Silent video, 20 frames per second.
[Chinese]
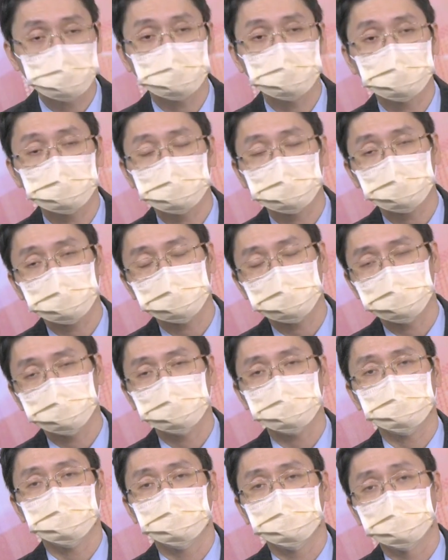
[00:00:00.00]
是一个小建
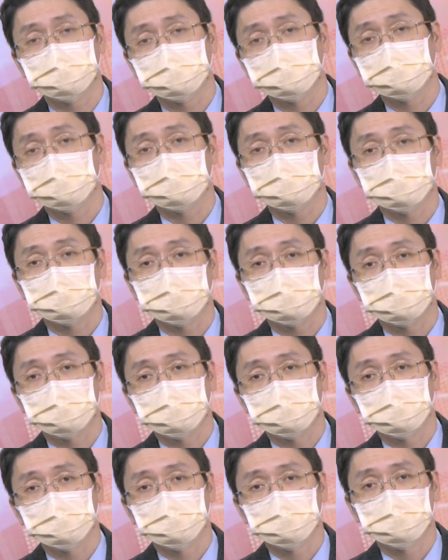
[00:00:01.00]
设。
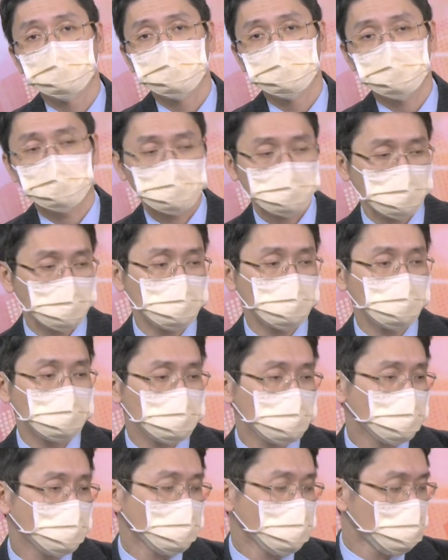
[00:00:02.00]
所以这个
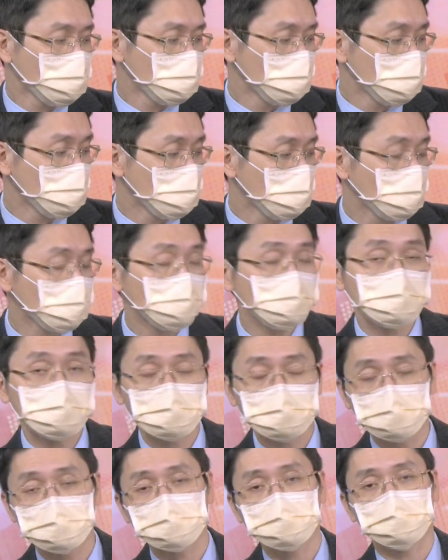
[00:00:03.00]
都已经看到明年的
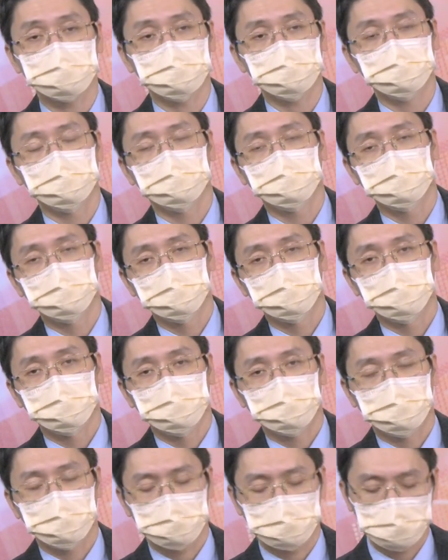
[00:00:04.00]
趋势去
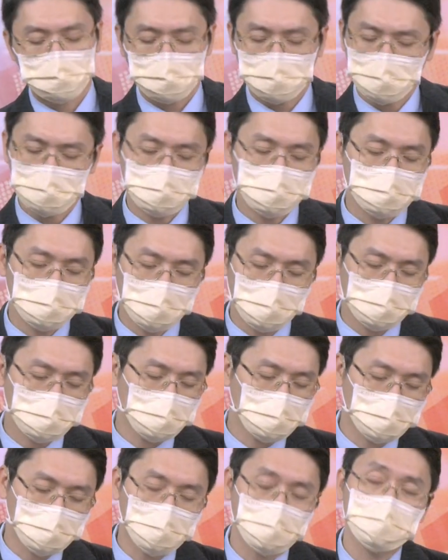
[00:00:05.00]
了。看股票
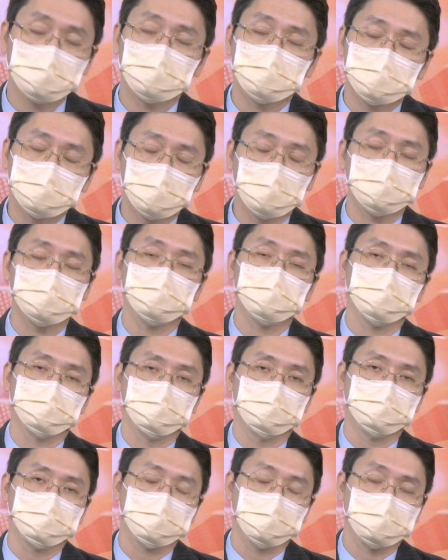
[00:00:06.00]
眼光要放远，
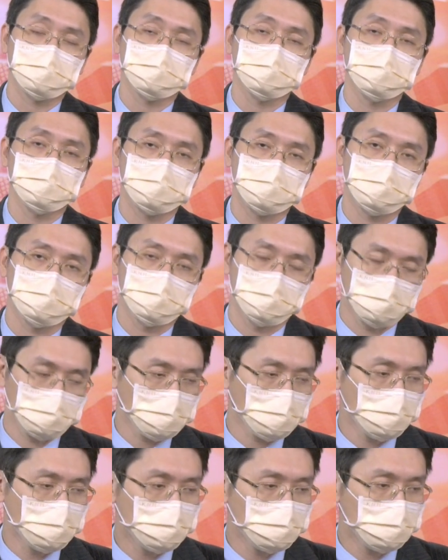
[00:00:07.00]
就像金利科，
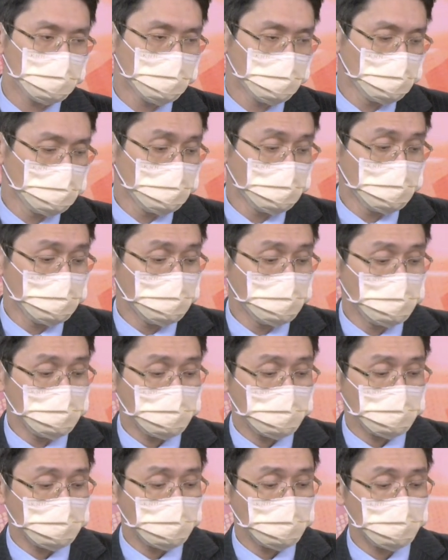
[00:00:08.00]
你才能。
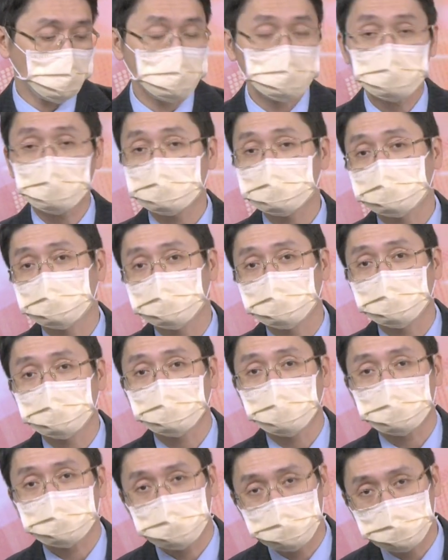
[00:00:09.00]
哎，我们教族成
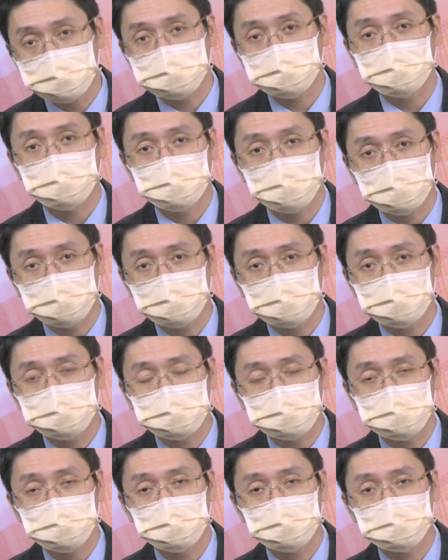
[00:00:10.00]
员买七十六块
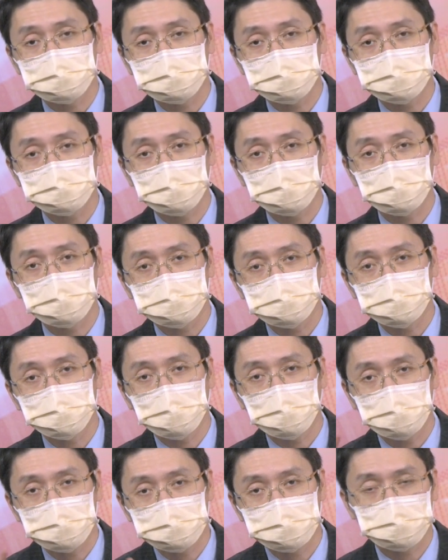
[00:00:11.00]
到今天已经赚了
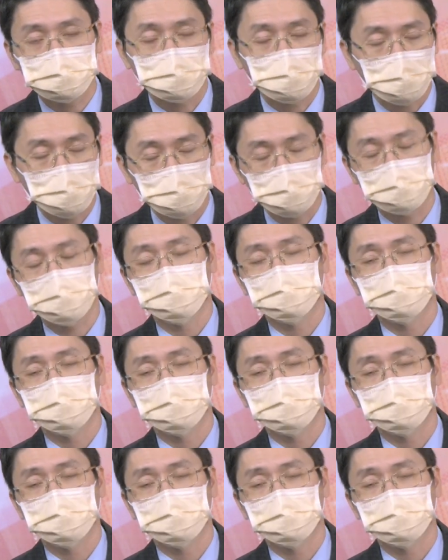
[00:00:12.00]
五百二十五趴，